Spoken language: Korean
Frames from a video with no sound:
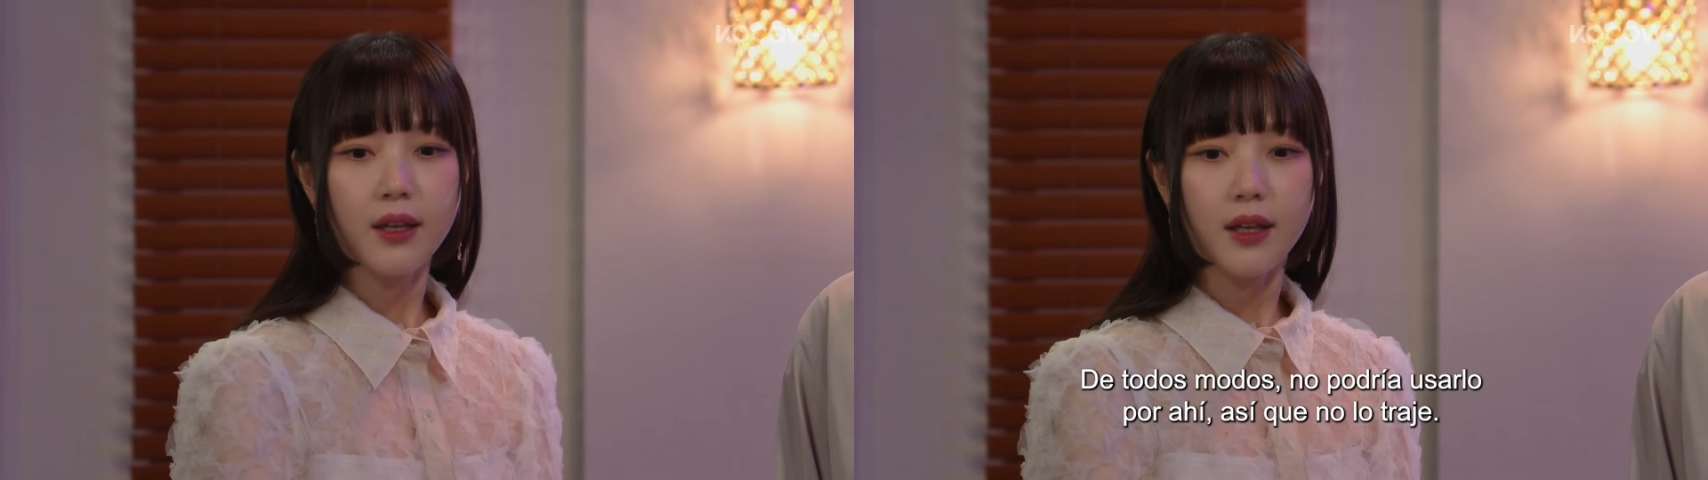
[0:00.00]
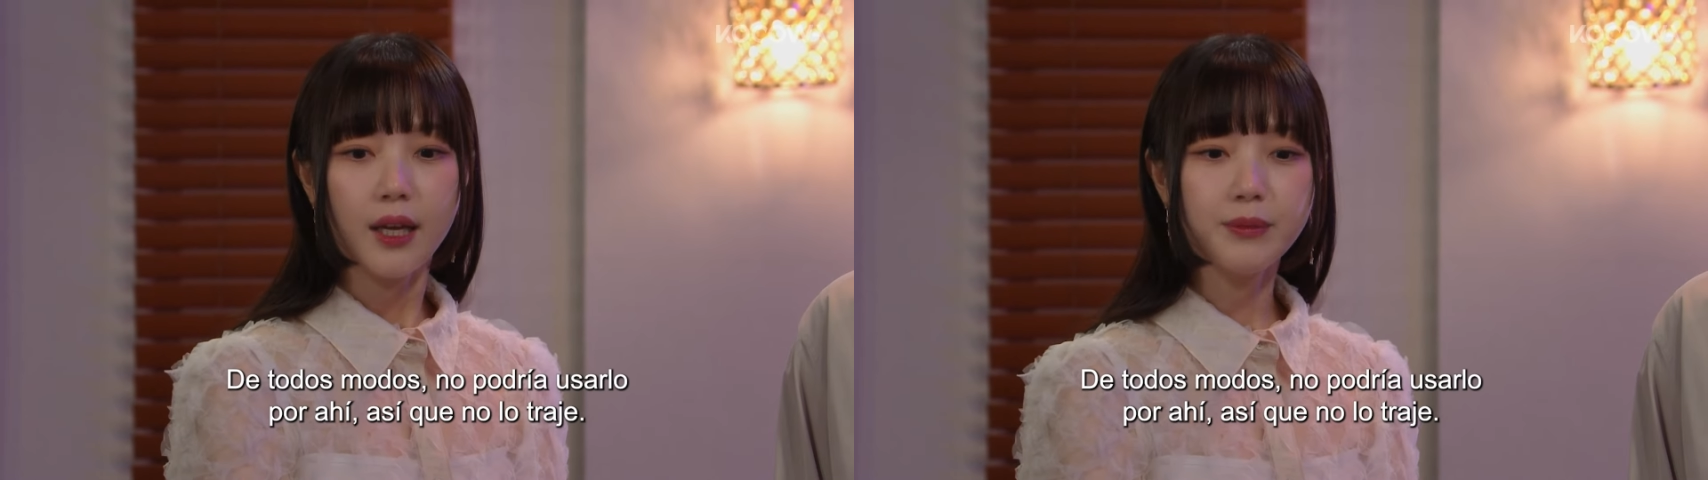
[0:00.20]

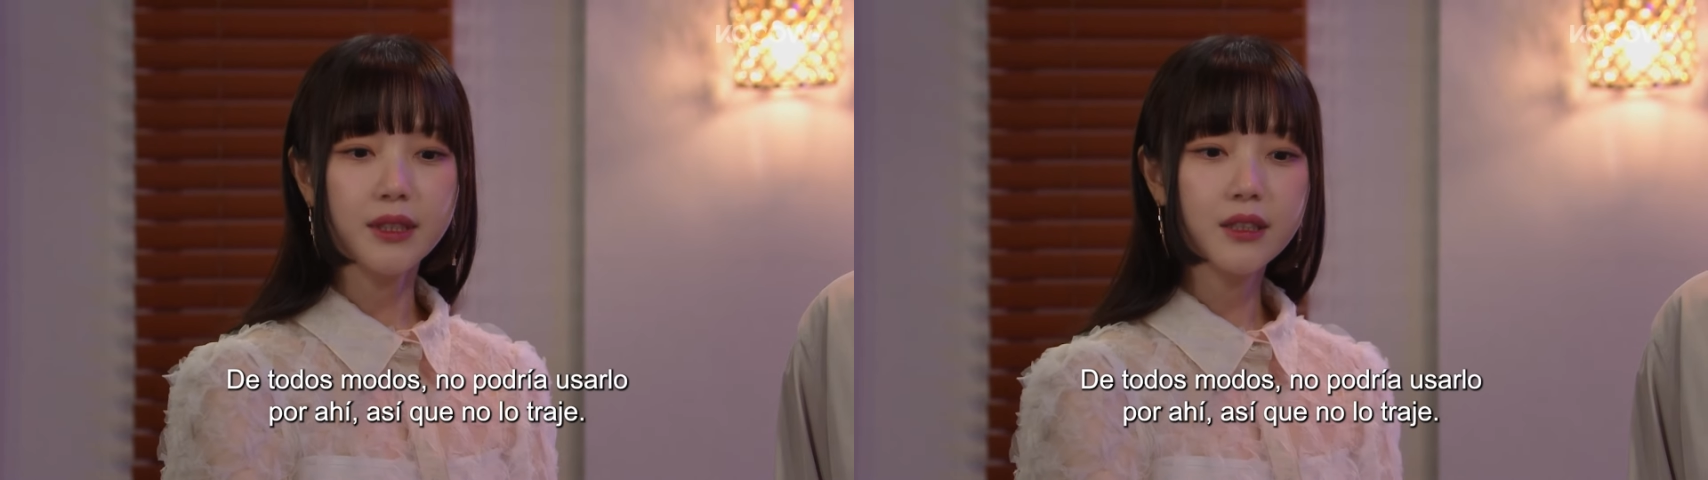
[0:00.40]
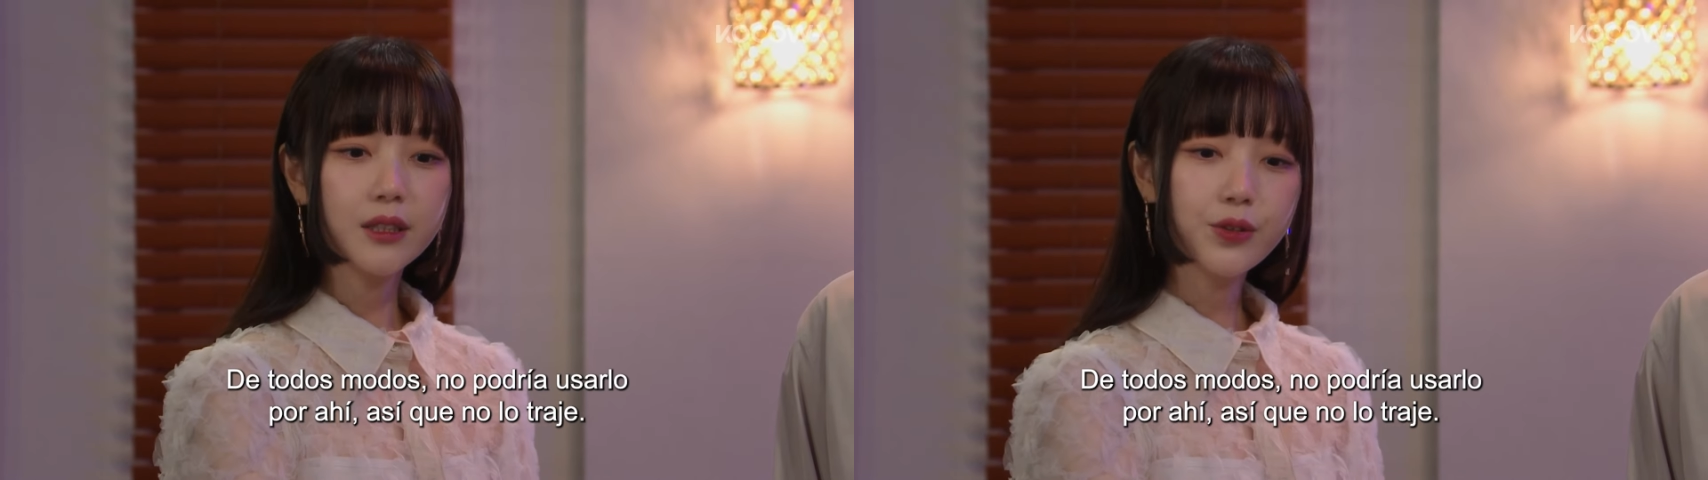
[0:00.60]

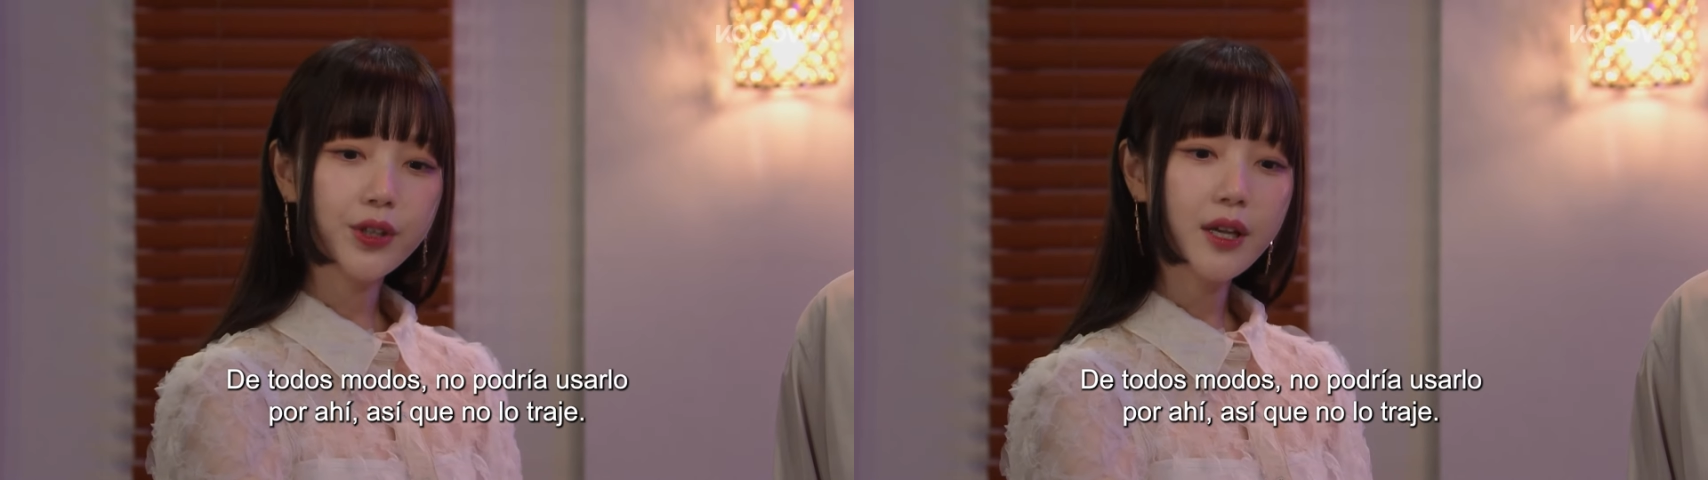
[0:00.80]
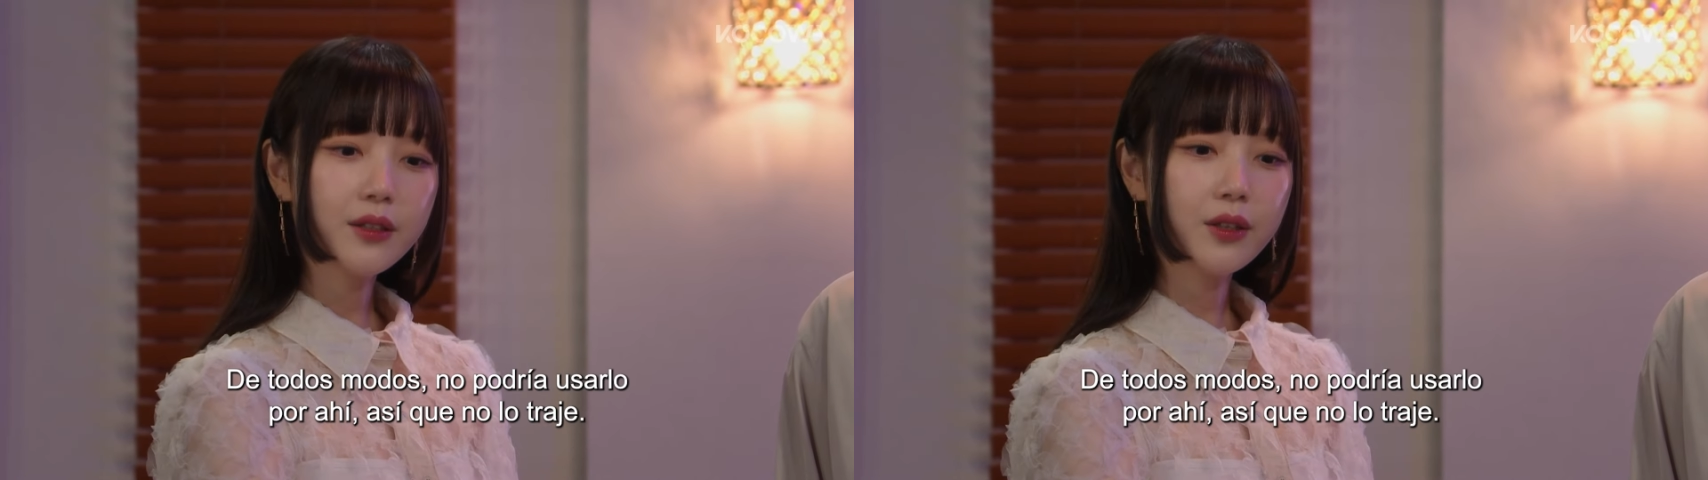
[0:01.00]
암튼 그
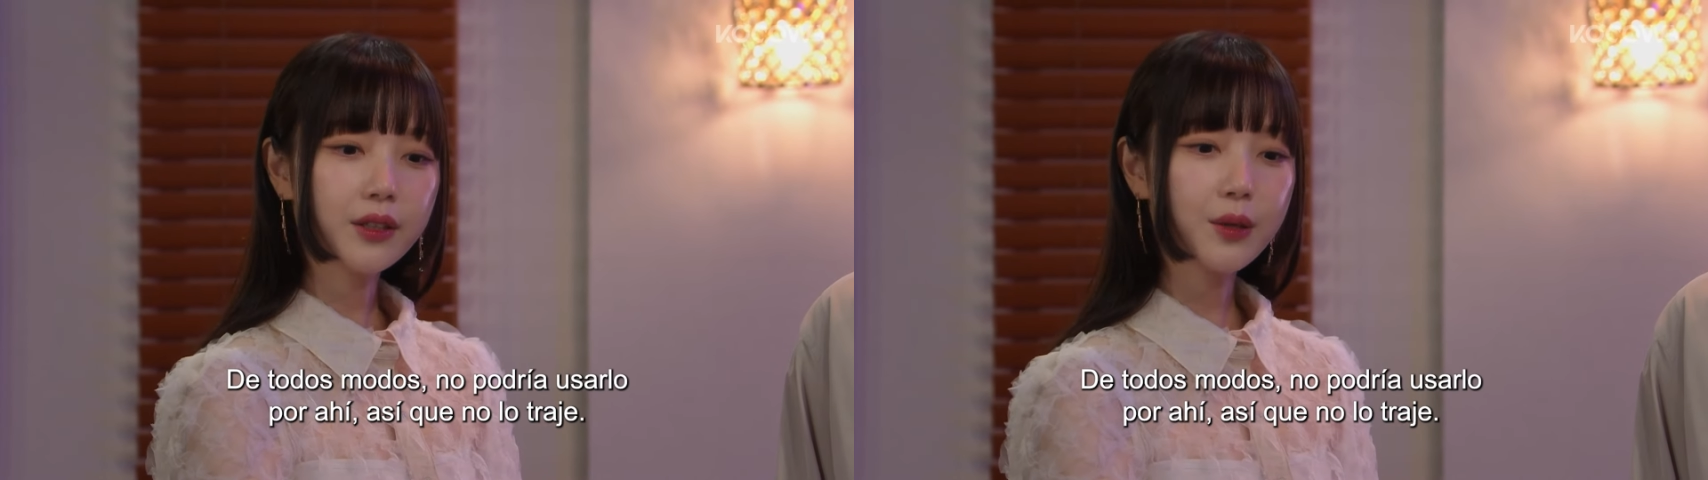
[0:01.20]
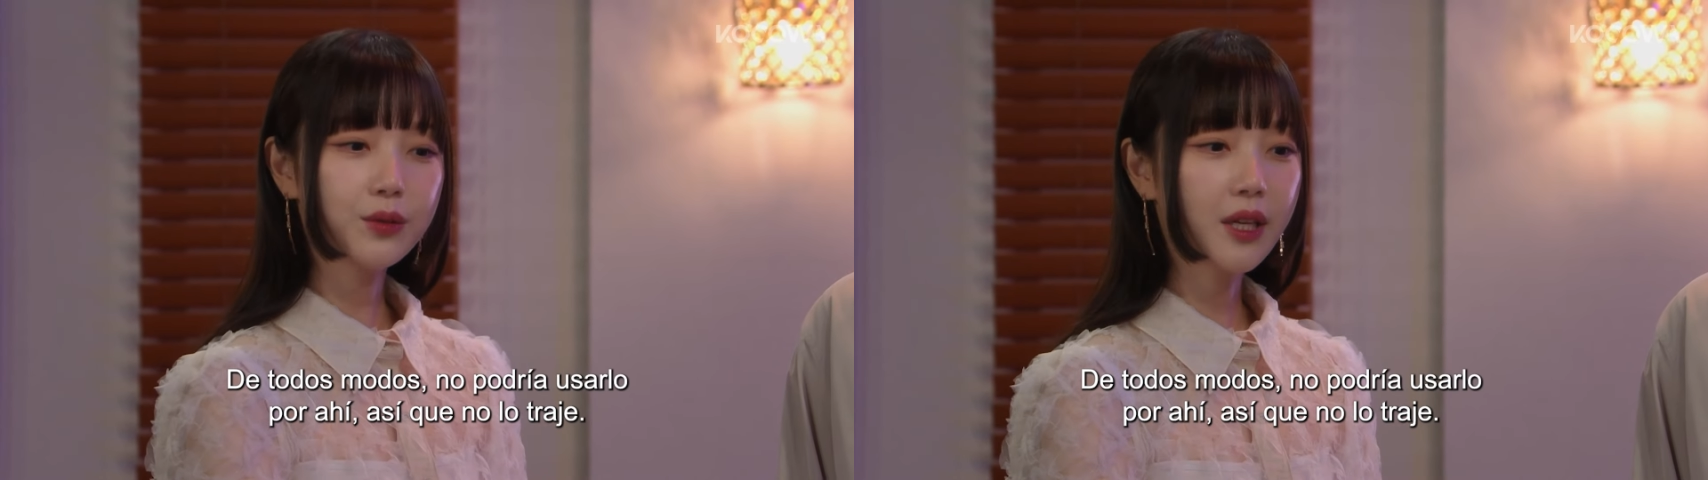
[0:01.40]
귀한 걸
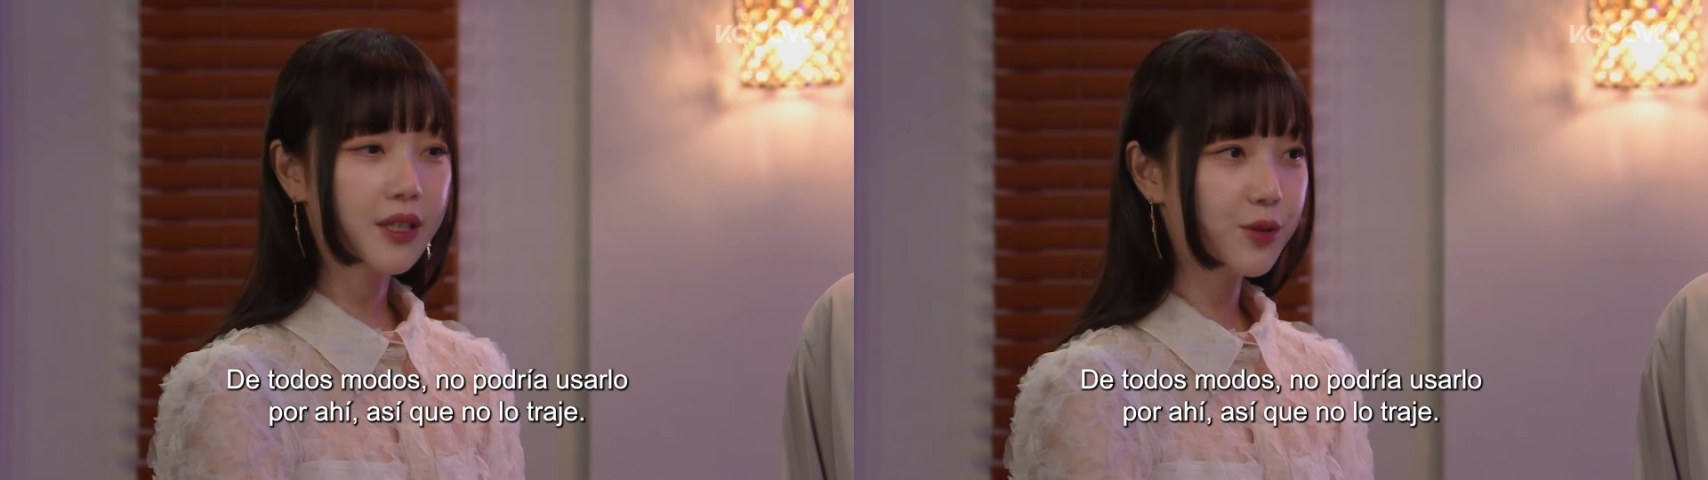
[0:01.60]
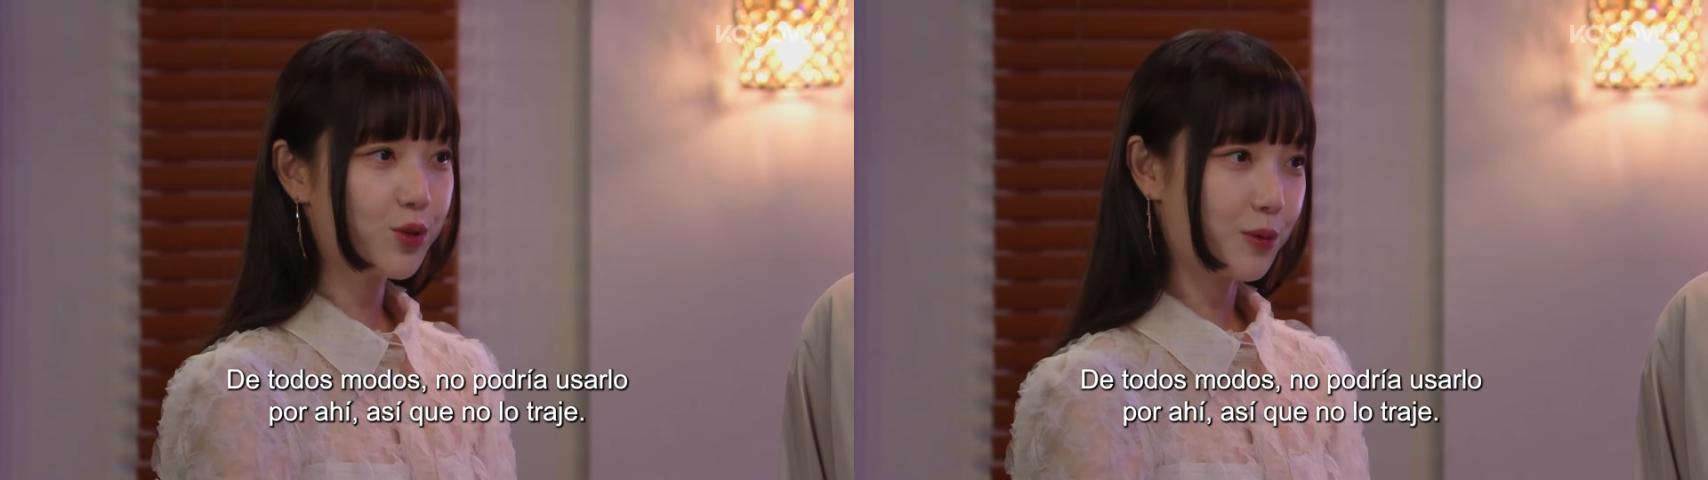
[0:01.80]
끼고 다닐 수